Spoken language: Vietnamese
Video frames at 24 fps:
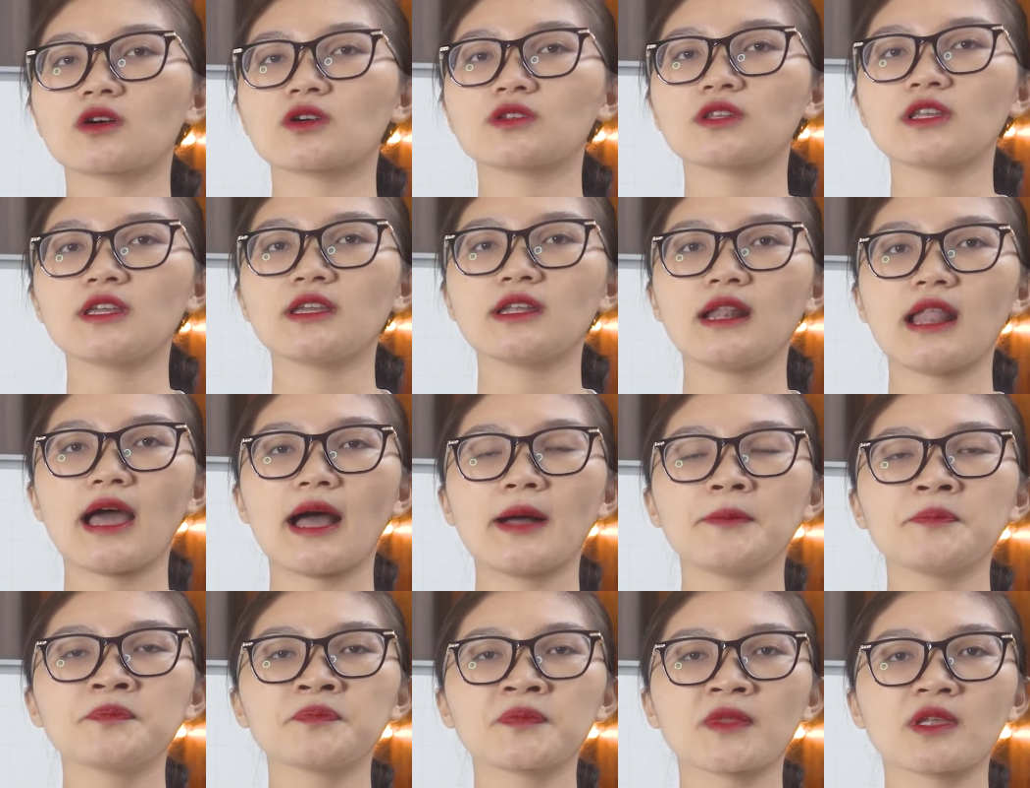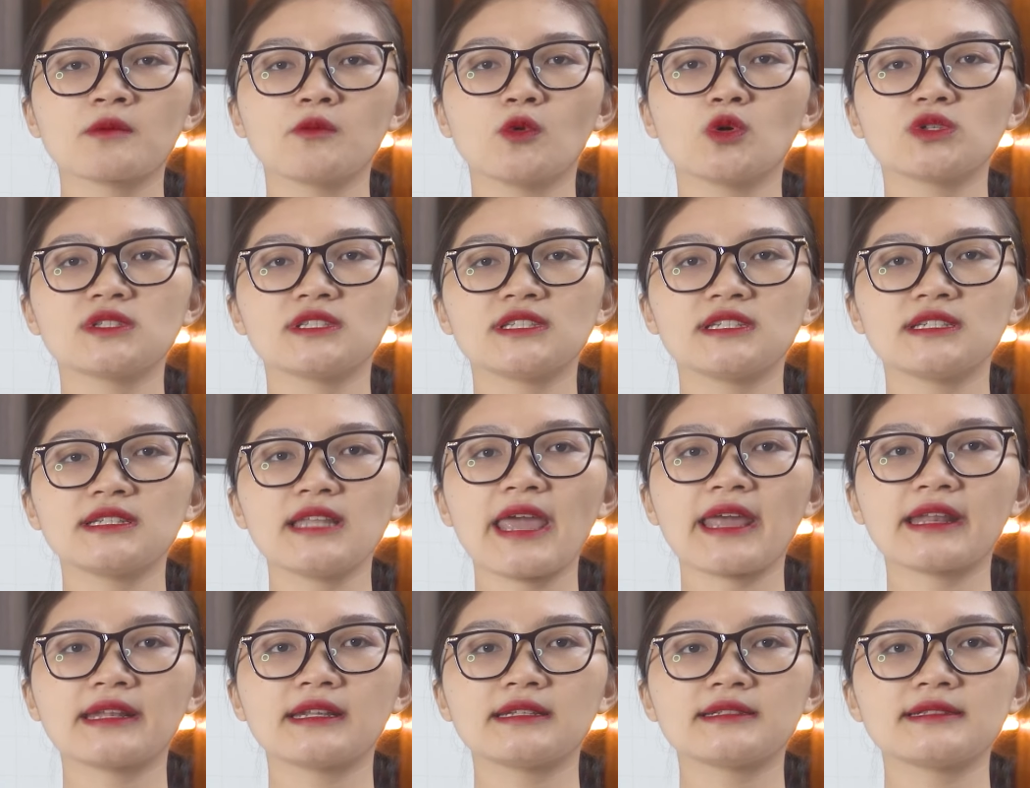có thể là bố trí
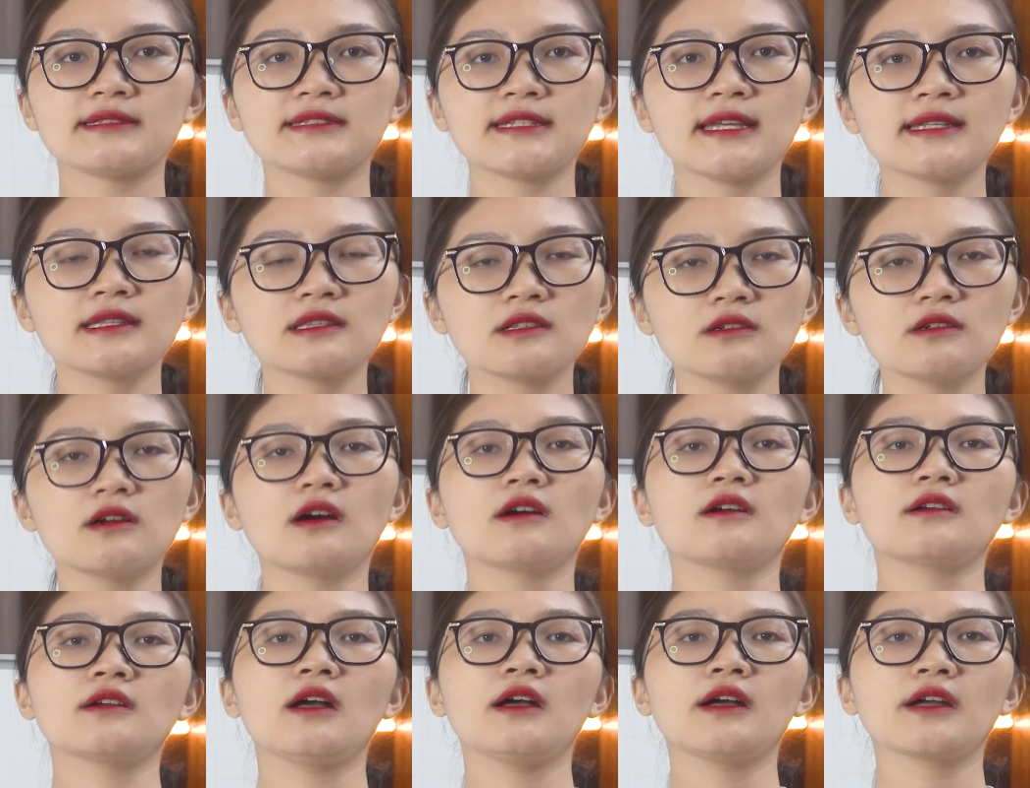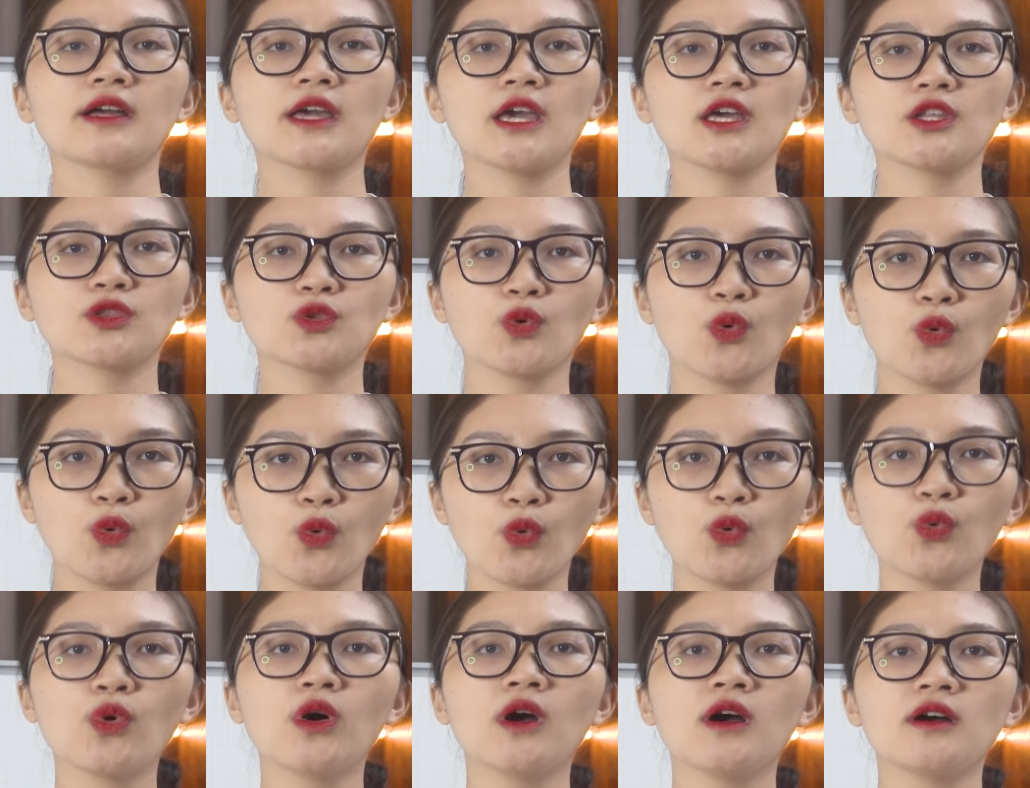đèn trên tường, kệ
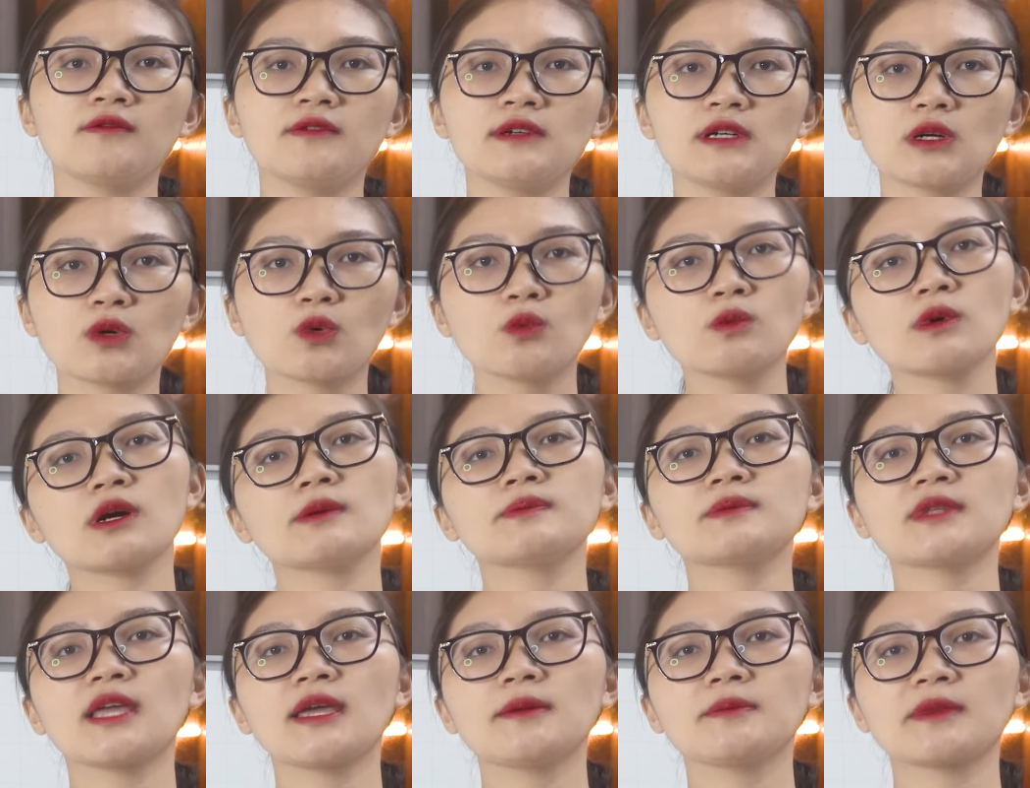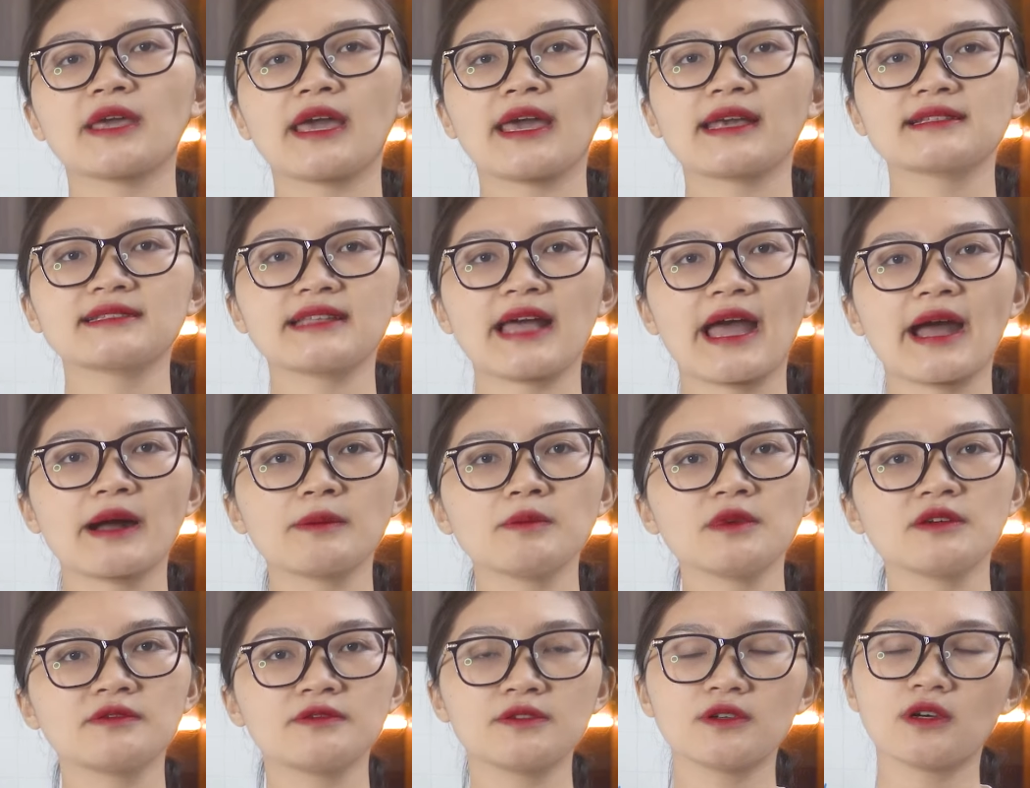tủ, vừa cung cấp thêm cái ánh
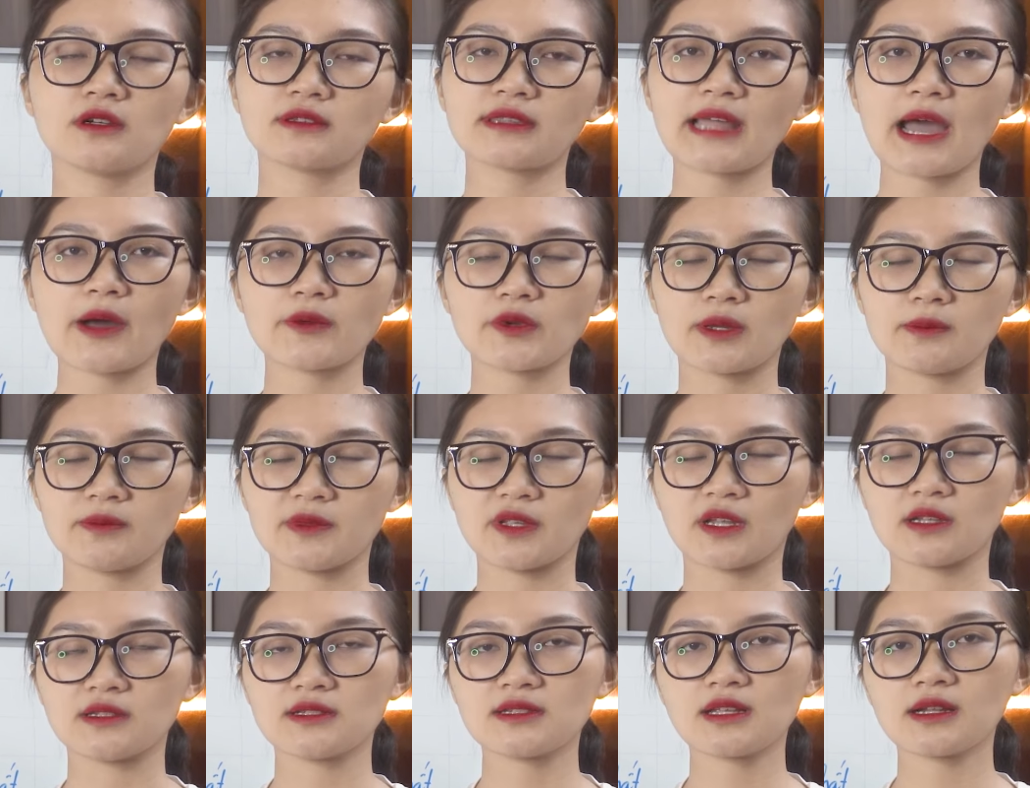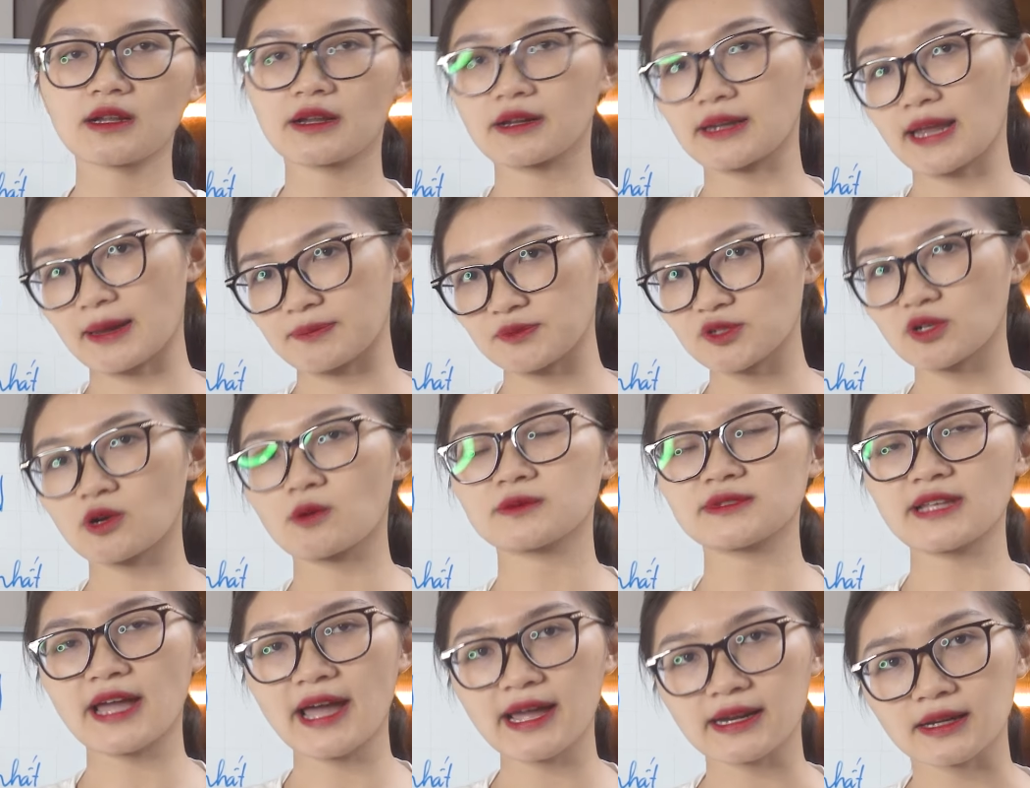sáng mà vừa tạo điểm nhấn rất là đẹp cho
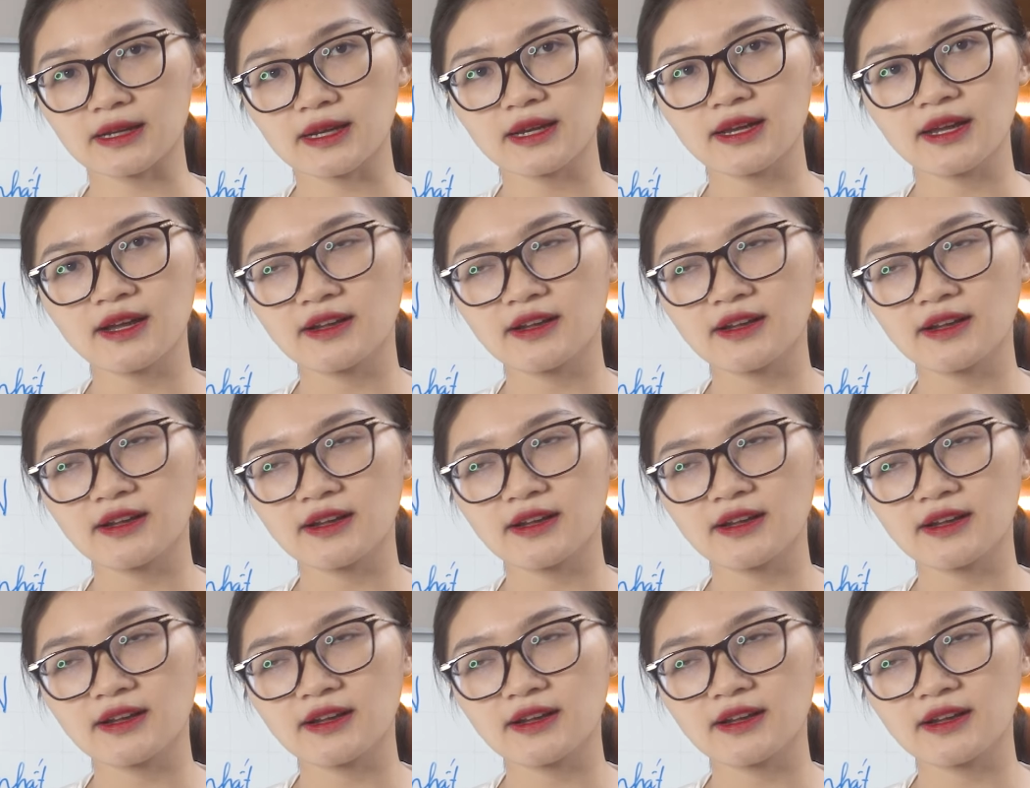không gian.